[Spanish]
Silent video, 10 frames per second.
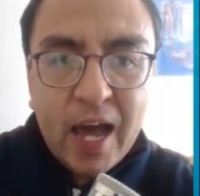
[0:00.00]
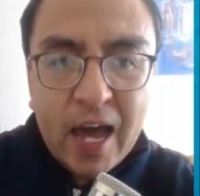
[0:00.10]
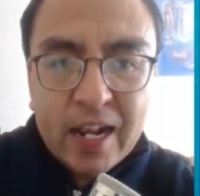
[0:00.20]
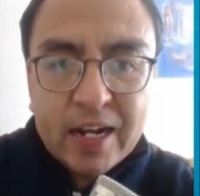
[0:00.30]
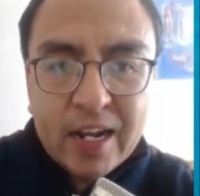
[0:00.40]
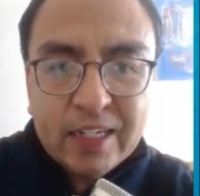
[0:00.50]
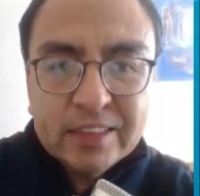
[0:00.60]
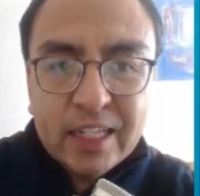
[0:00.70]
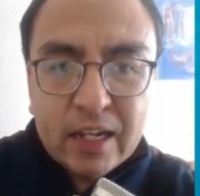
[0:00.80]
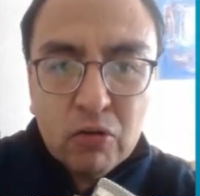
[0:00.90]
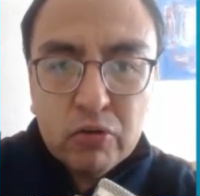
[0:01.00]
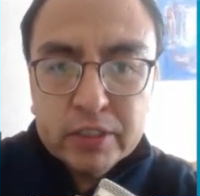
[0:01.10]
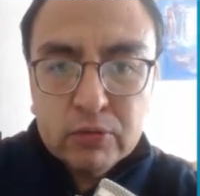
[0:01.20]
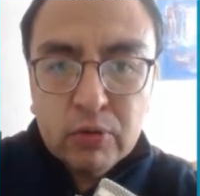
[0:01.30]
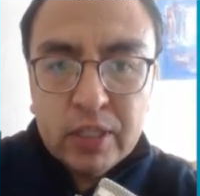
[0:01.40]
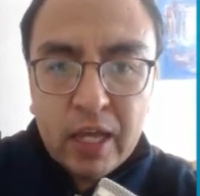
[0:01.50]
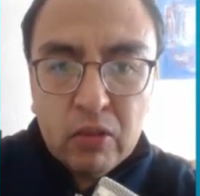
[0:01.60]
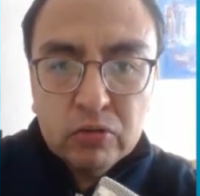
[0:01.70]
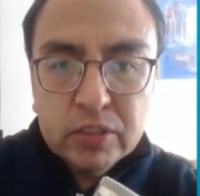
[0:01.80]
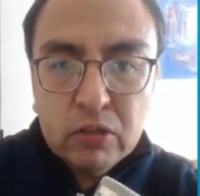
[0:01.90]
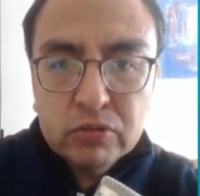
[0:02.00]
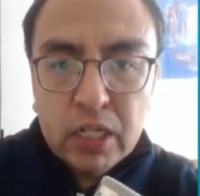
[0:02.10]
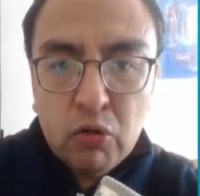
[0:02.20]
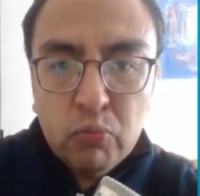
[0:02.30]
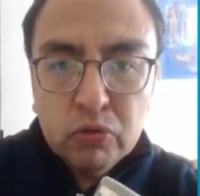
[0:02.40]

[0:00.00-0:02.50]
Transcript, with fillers: analizar los resultados de los alumnos